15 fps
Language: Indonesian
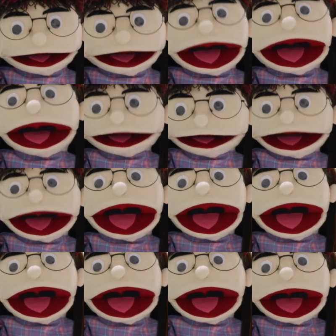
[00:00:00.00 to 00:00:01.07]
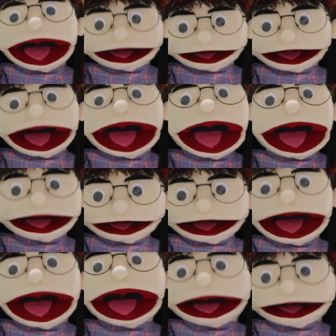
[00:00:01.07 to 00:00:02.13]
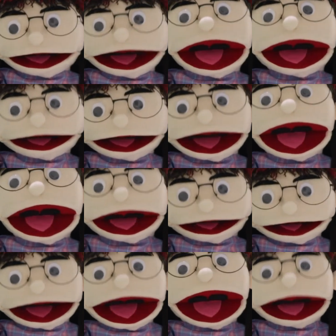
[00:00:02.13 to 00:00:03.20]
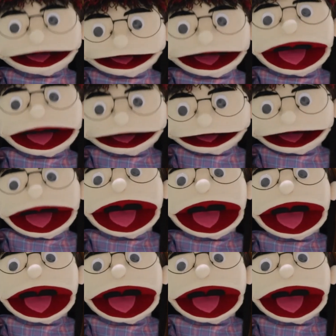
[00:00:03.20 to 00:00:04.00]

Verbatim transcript: pikiran negatif dan mengatakan hal-hal buruk pada diri